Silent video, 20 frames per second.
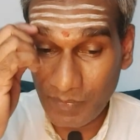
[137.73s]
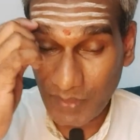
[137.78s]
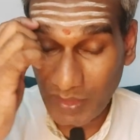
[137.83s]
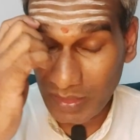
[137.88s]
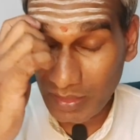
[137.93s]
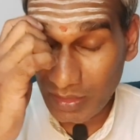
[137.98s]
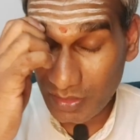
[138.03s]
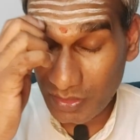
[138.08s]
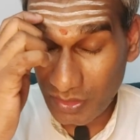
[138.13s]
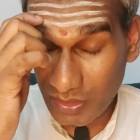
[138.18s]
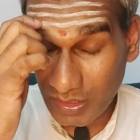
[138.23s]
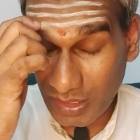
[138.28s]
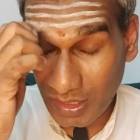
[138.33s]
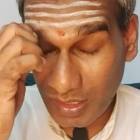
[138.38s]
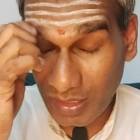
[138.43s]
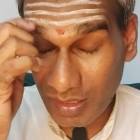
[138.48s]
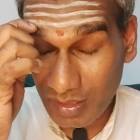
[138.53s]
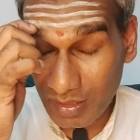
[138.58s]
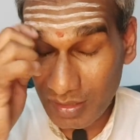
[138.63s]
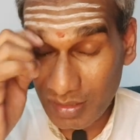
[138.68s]
ஆனால் அதோடைய
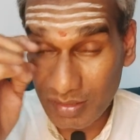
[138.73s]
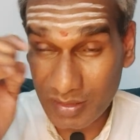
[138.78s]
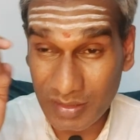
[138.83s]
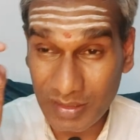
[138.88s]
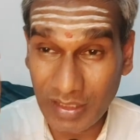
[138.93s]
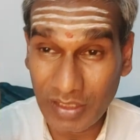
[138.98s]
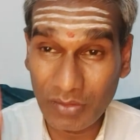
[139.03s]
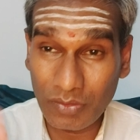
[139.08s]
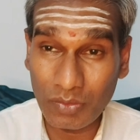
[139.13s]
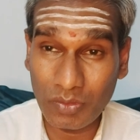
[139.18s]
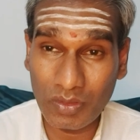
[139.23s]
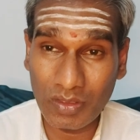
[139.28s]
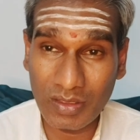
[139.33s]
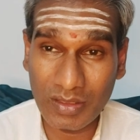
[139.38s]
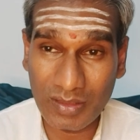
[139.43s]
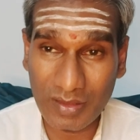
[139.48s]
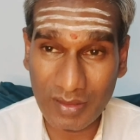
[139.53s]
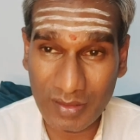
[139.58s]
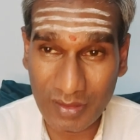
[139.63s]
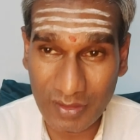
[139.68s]
ஆழத்தை
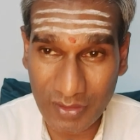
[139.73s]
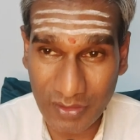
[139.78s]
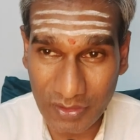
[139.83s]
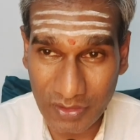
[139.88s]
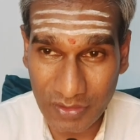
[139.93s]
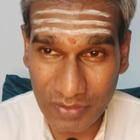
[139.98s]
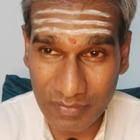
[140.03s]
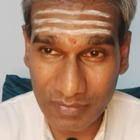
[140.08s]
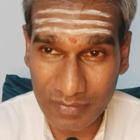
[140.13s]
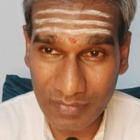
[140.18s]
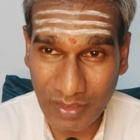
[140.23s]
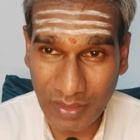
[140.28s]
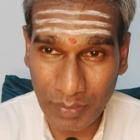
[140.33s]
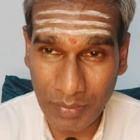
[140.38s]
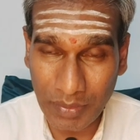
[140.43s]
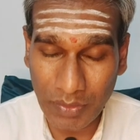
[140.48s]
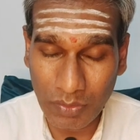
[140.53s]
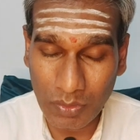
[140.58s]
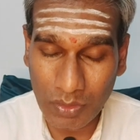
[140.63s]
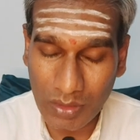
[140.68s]
உணர்ந்து இருக்கணும்
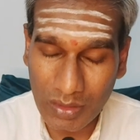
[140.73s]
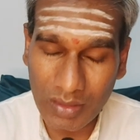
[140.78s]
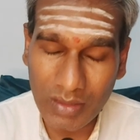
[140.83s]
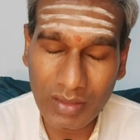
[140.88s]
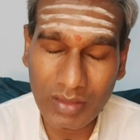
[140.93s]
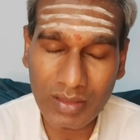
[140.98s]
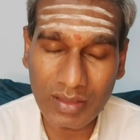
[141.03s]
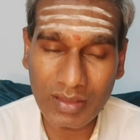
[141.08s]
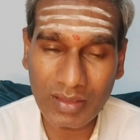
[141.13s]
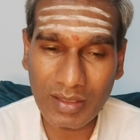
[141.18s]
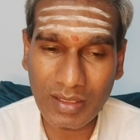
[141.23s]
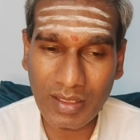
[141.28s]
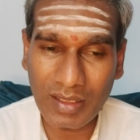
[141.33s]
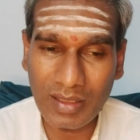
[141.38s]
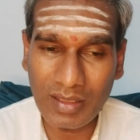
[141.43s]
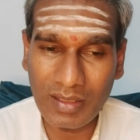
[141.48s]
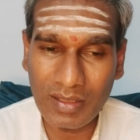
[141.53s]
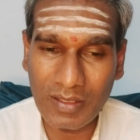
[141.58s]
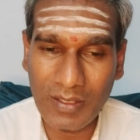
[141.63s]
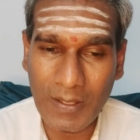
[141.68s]
அப்படி
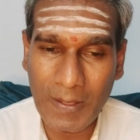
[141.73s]
உணர்ந்திருந்தால்